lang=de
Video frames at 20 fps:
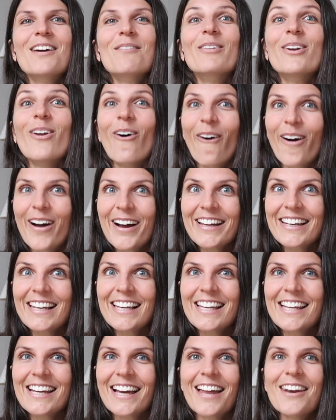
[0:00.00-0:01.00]
mit
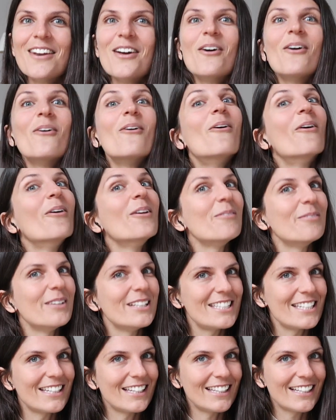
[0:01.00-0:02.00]
euren Lehrern und
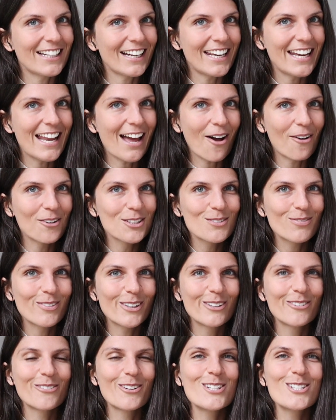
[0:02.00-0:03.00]
mit den Lehrern der
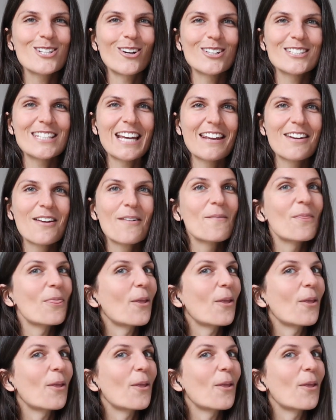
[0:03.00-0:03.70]
Ausbildung und schaut dann,